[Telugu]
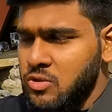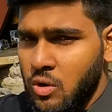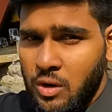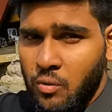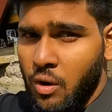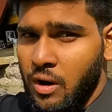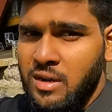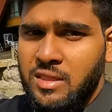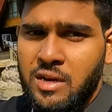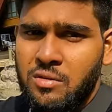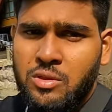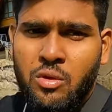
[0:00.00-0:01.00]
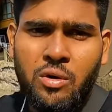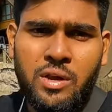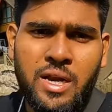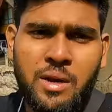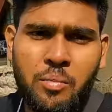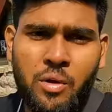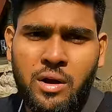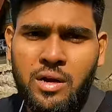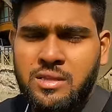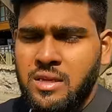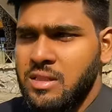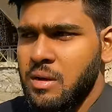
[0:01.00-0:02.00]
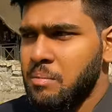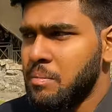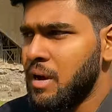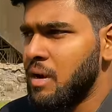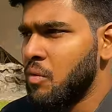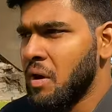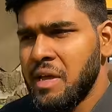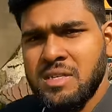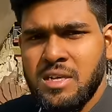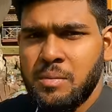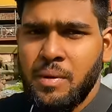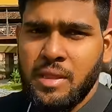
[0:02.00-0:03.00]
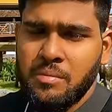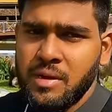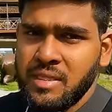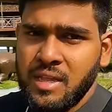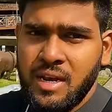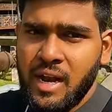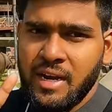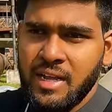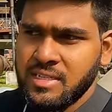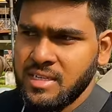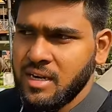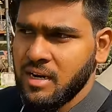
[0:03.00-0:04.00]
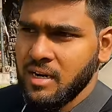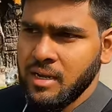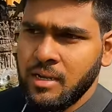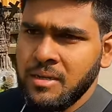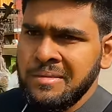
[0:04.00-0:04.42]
సో అలా ఒకరి తర్వాత ఒకరు వెళ్ళి పోరాడతారు తప్ప ఒకేసారి పది మంది వెళ్ళి అటాక్ చేయరట